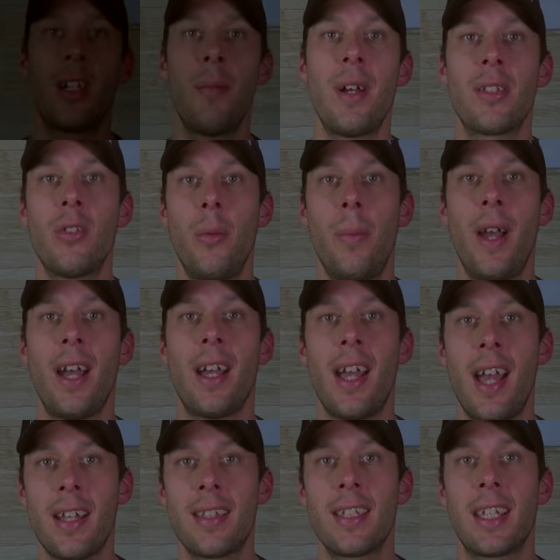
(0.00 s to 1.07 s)
Commençons par
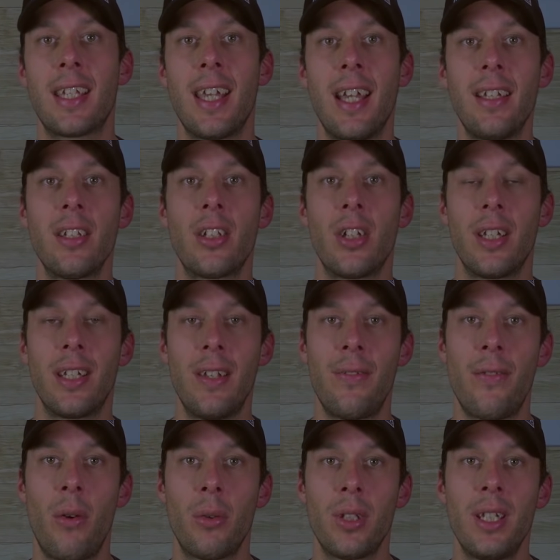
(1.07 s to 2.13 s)
Arctic 4 qui a été
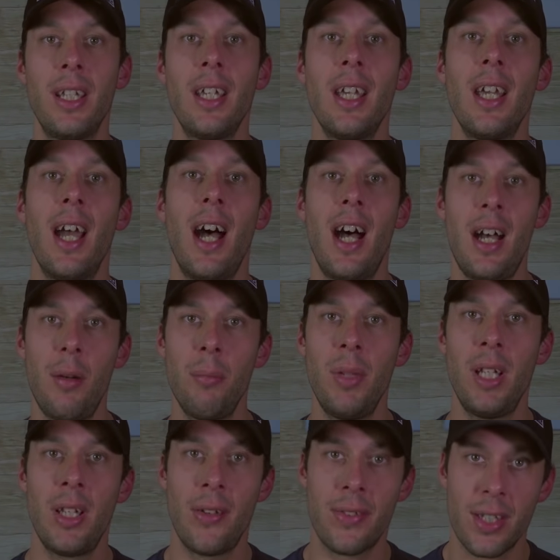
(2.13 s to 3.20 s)
fondé en
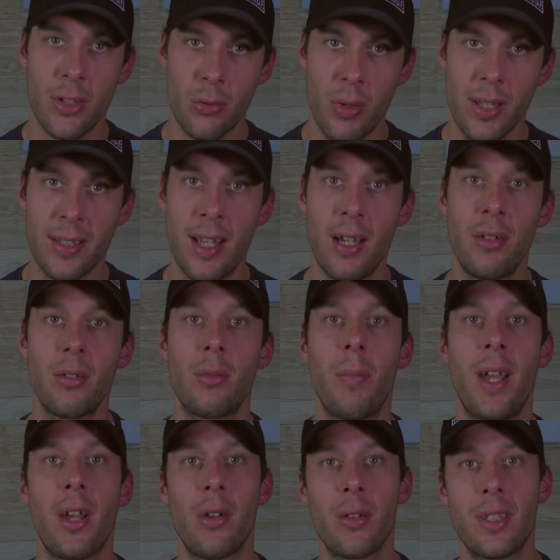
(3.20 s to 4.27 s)
1960
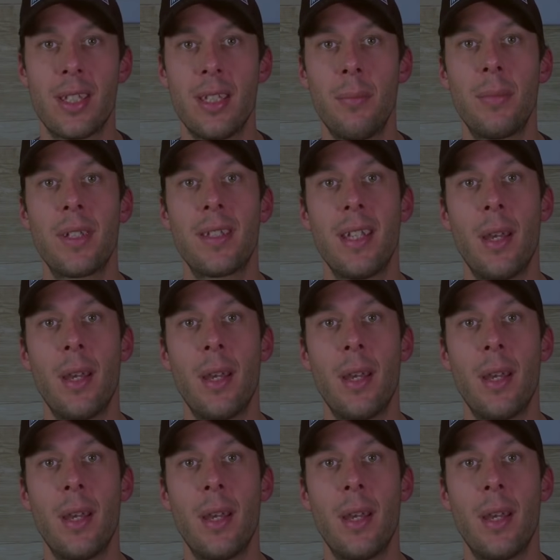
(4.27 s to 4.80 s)
par un type qui